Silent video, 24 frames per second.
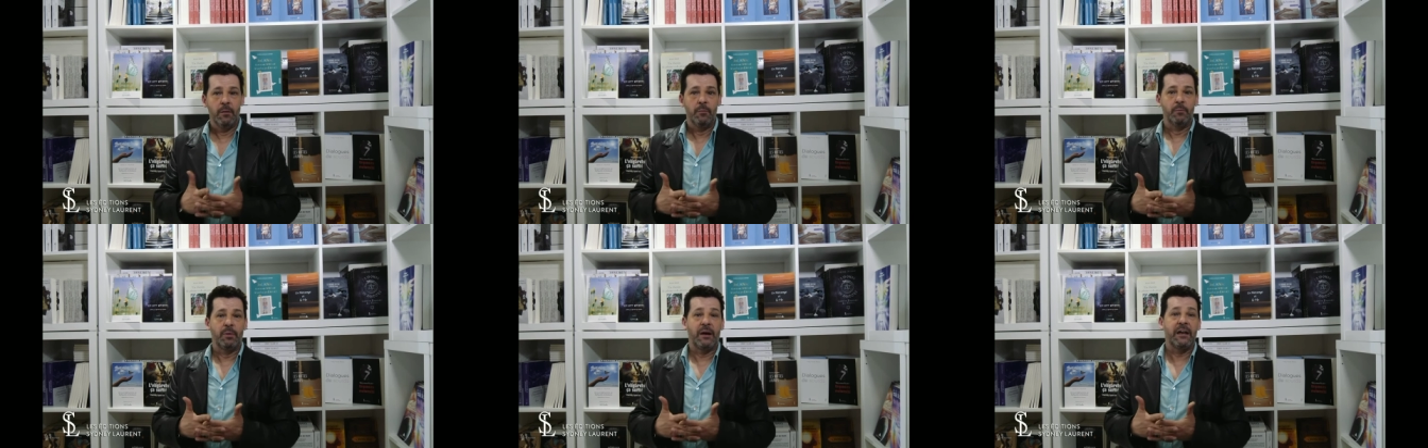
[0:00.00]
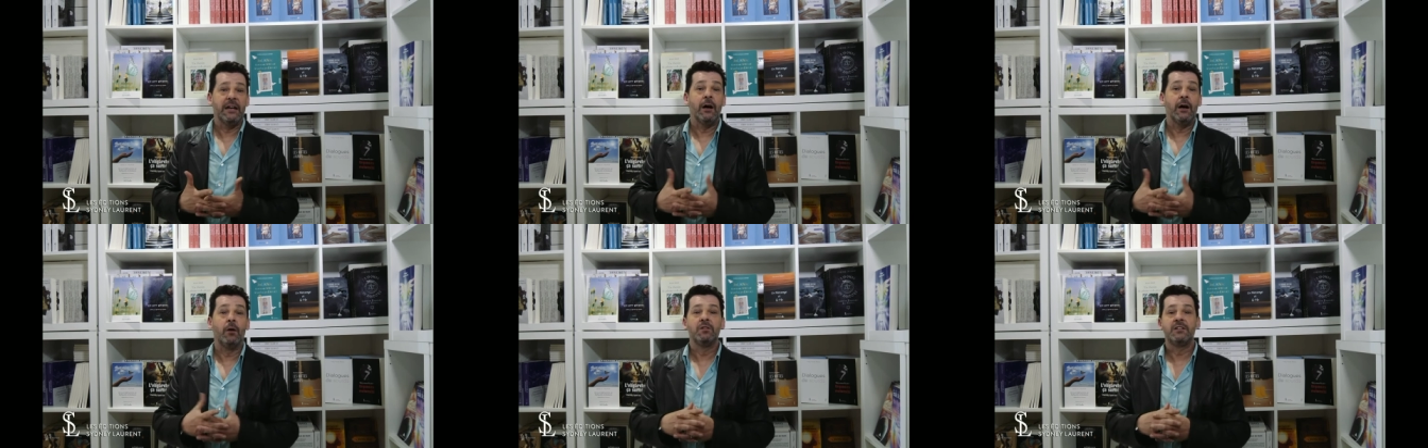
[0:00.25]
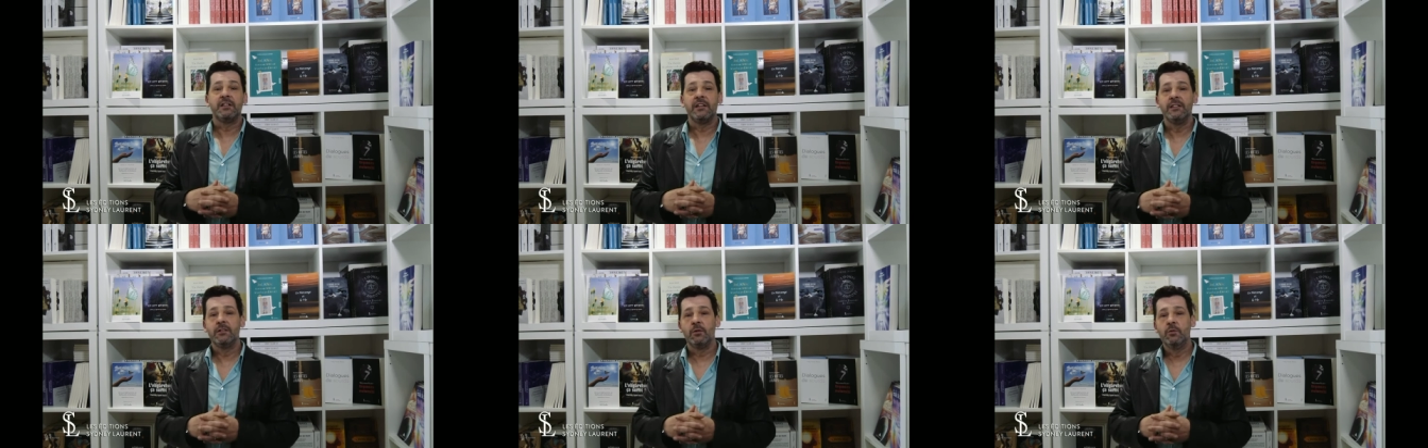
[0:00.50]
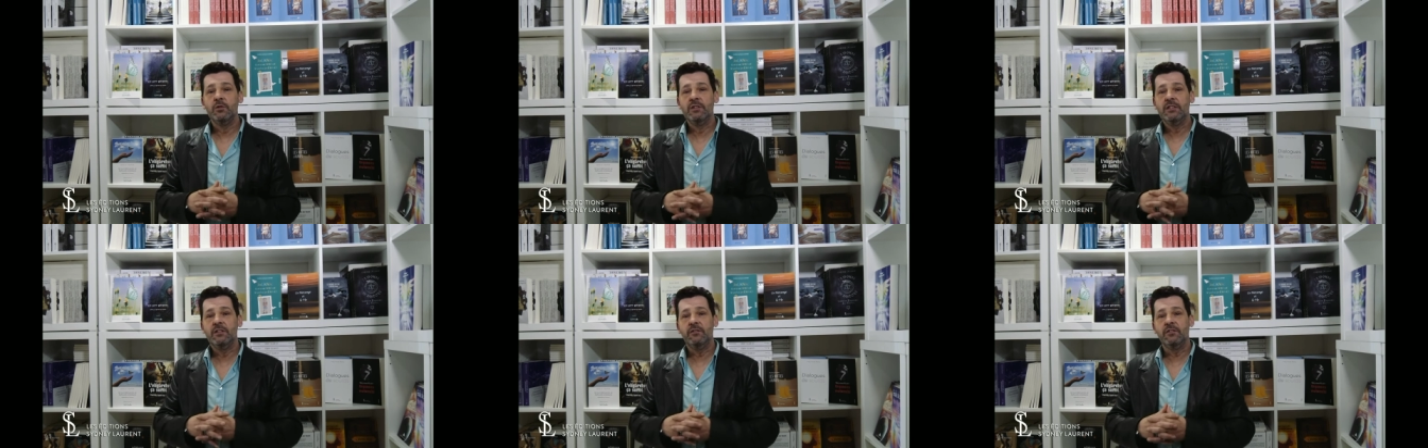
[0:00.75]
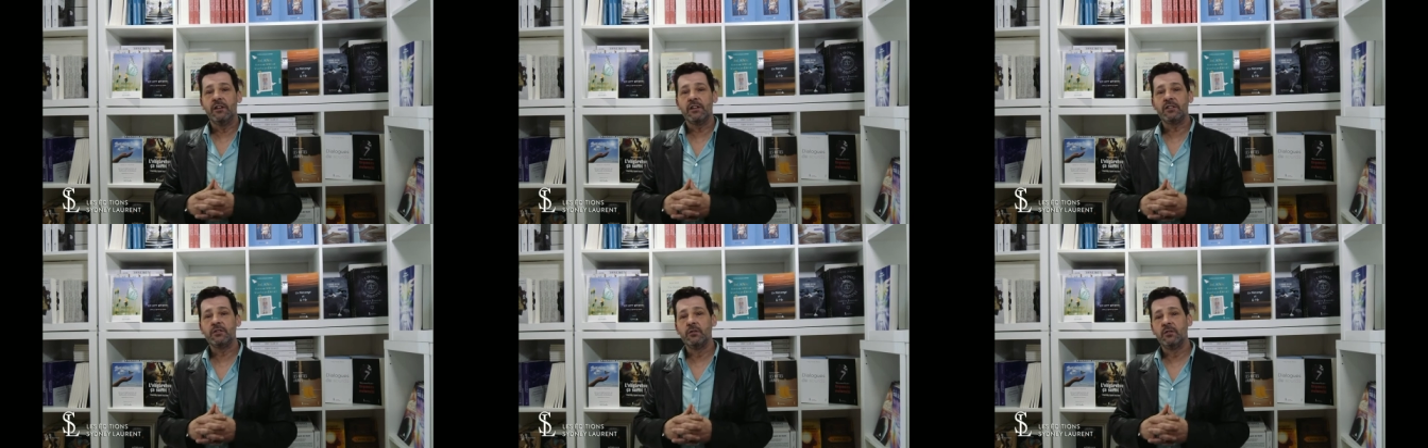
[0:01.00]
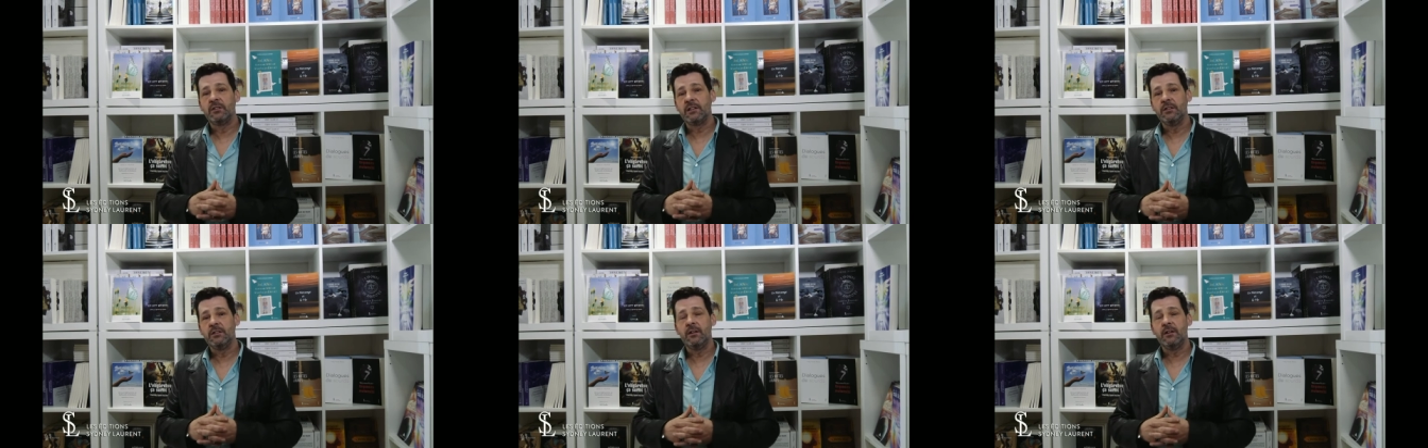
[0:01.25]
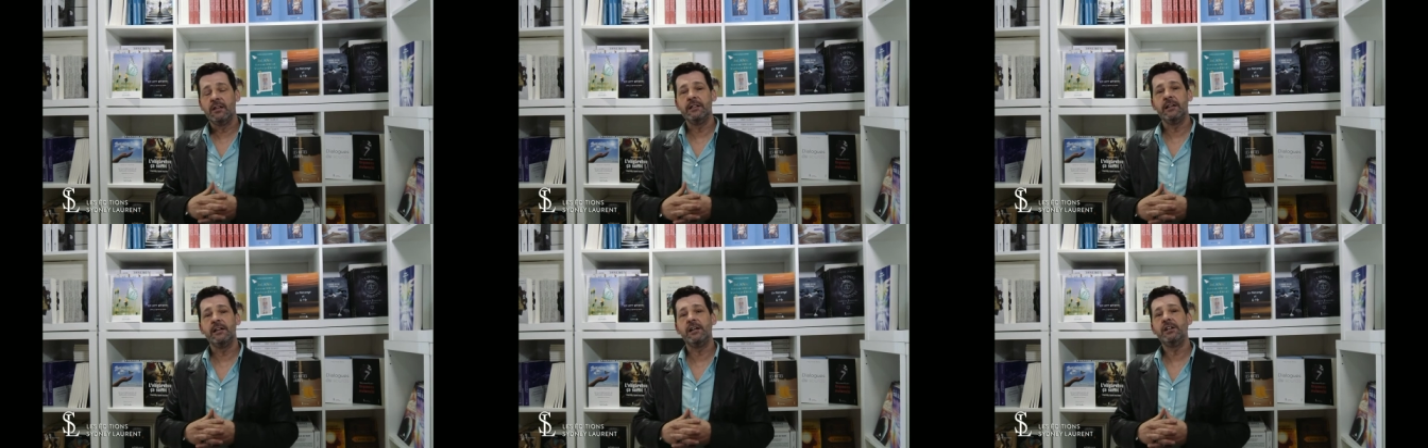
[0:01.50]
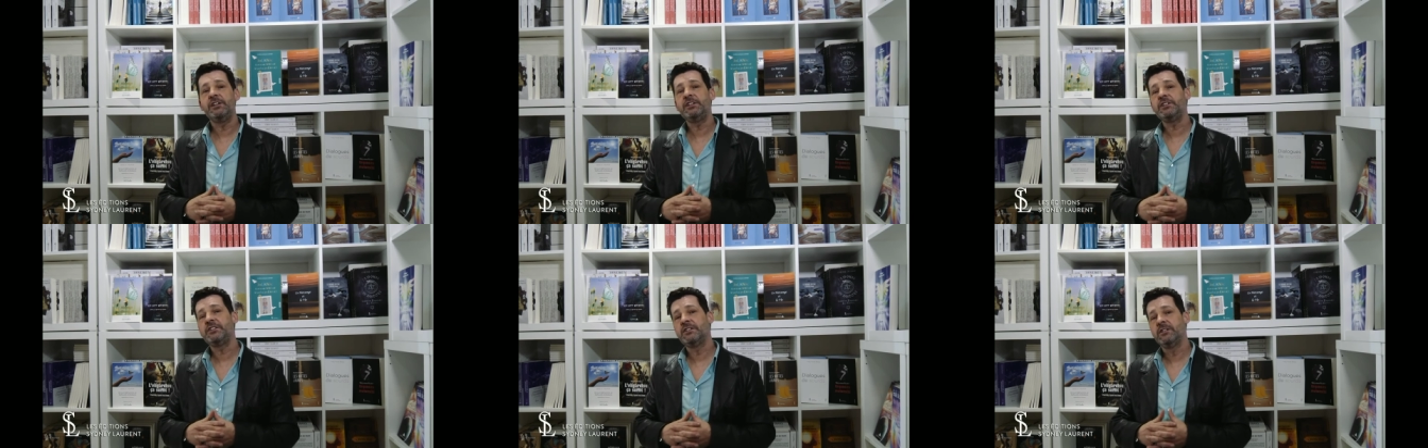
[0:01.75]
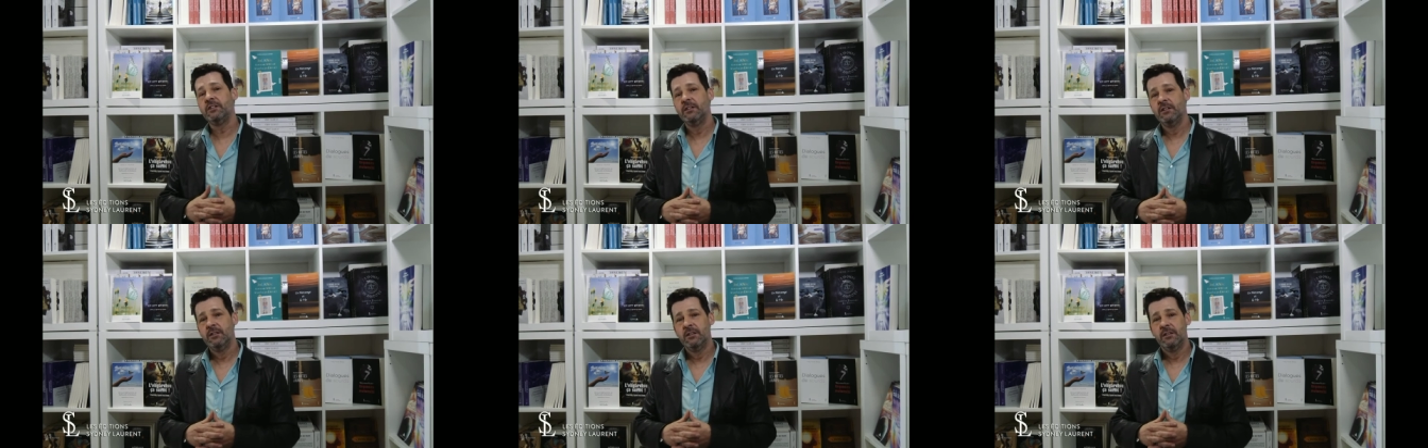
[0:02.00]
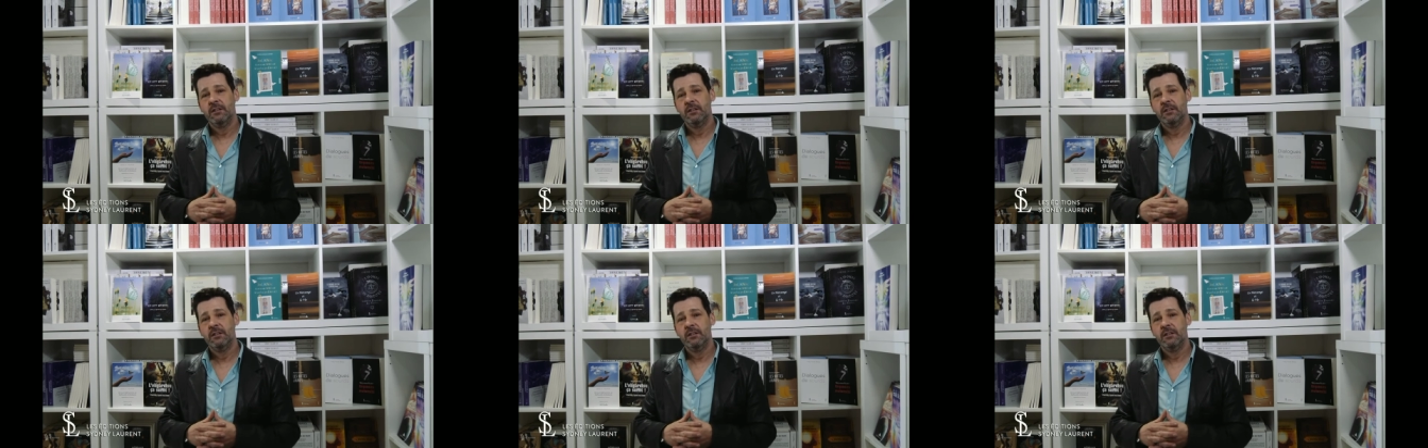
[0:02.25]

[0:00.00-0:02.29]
Prêt à entrer dans l'univers secret de l'ADH